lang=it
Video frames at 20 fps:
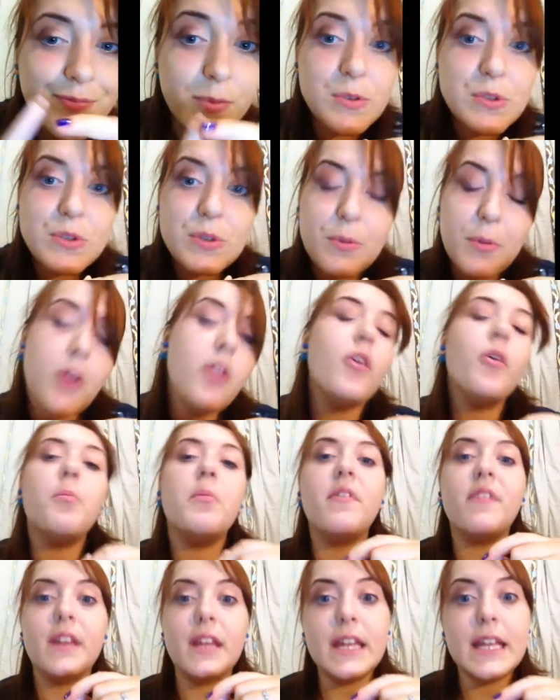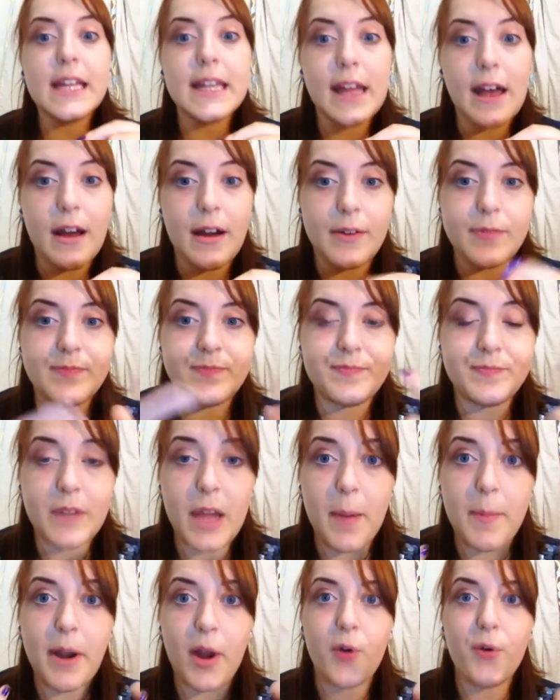questo modo come vedete da, mm,
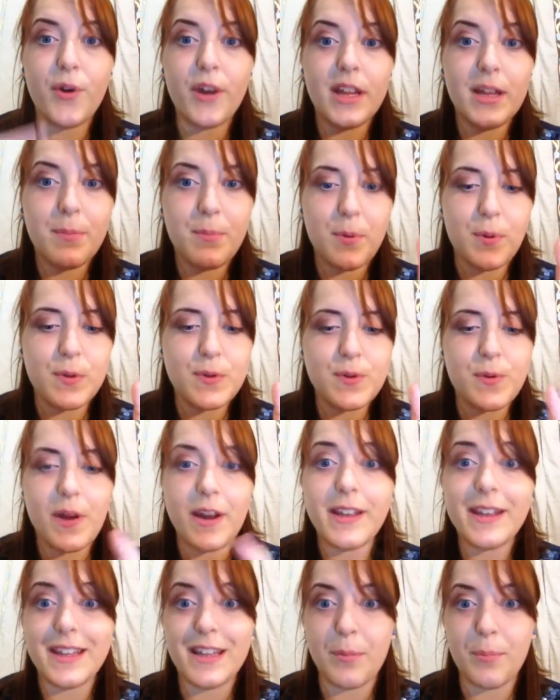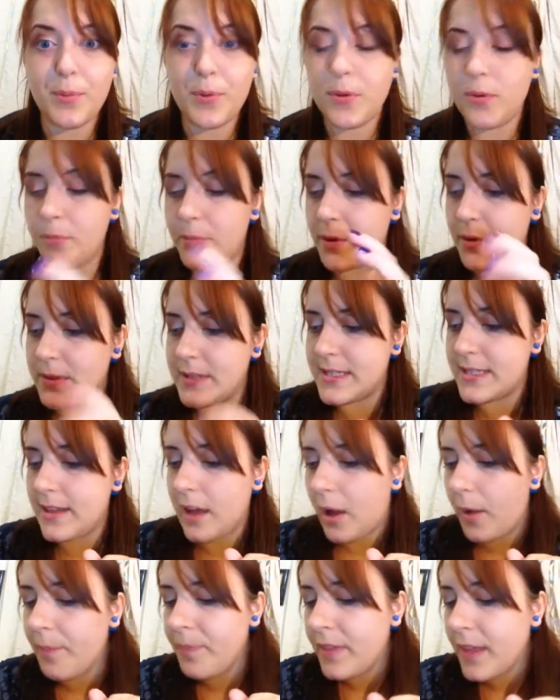apre ancora di più lo sguardo e dà più
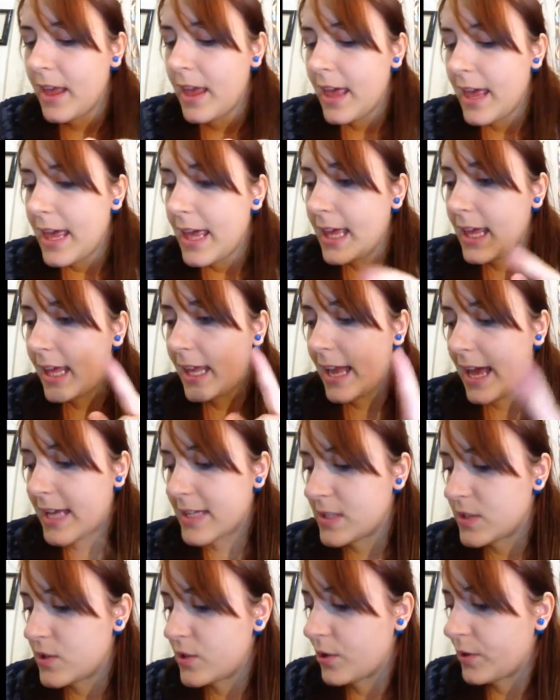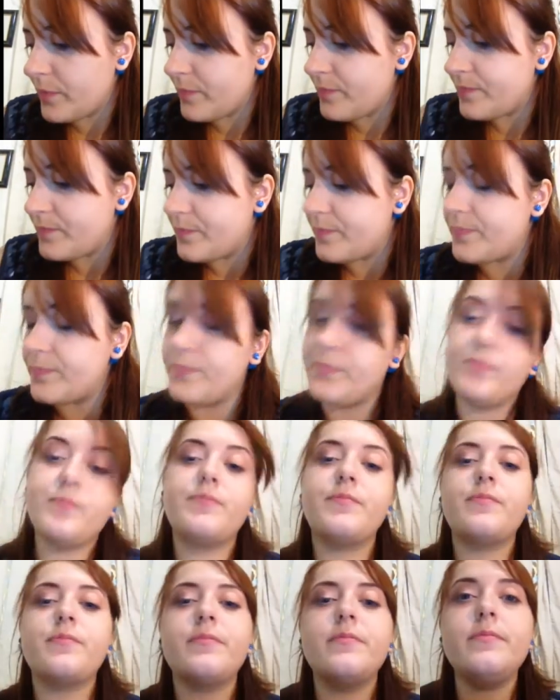luminosità e adesso mh, mm,
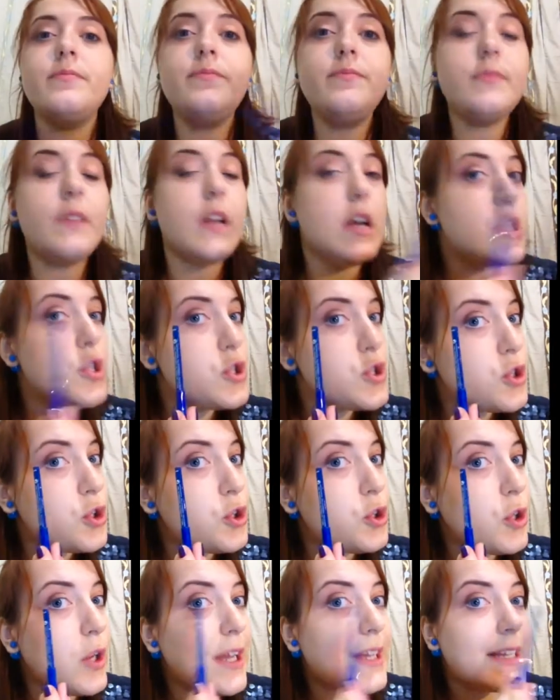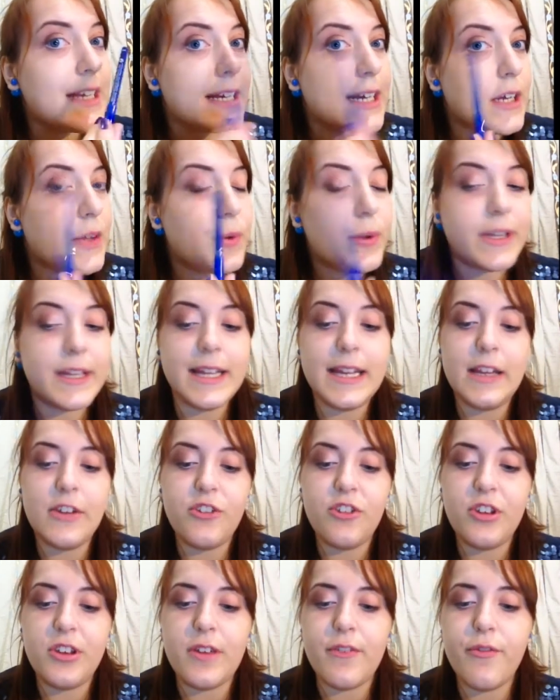sotto l'attaccatura delle
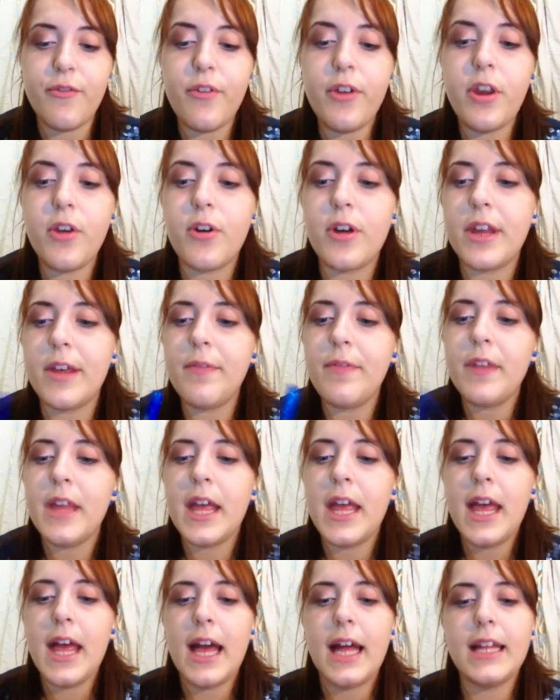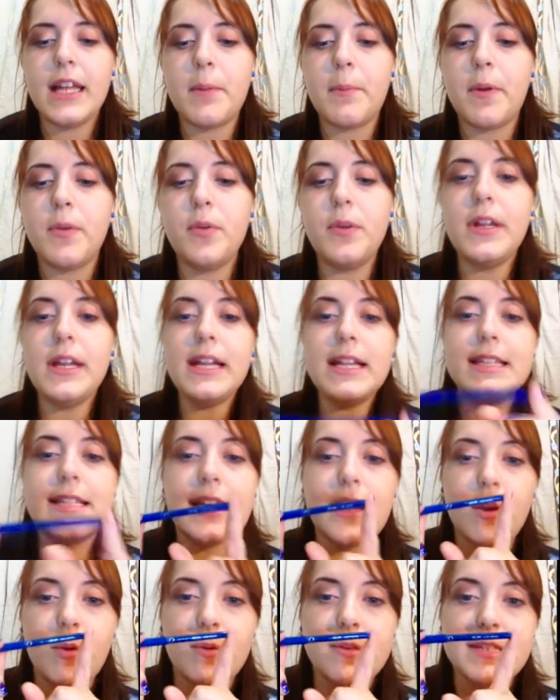ciglia inferiori andiamo ad
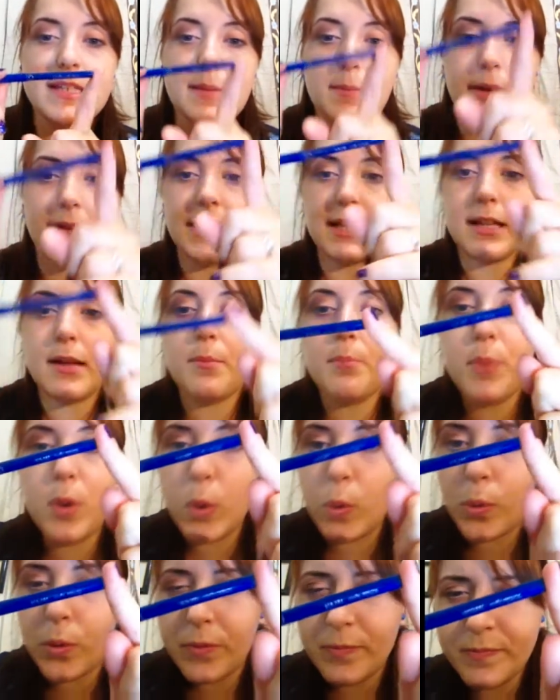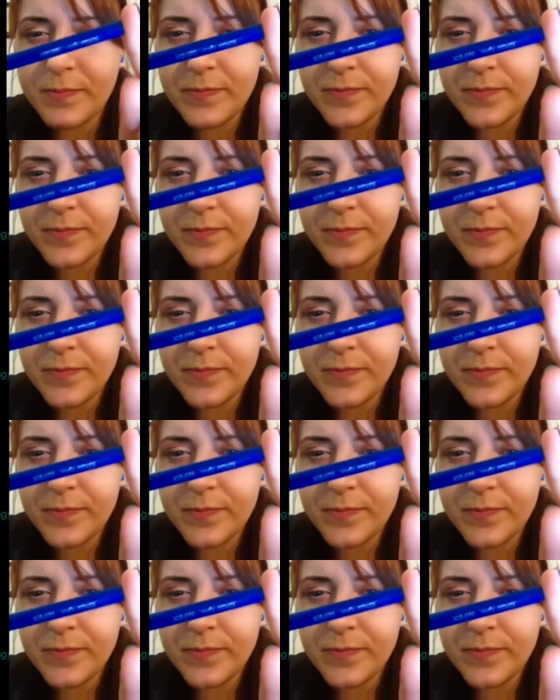utilizzare questa matita blu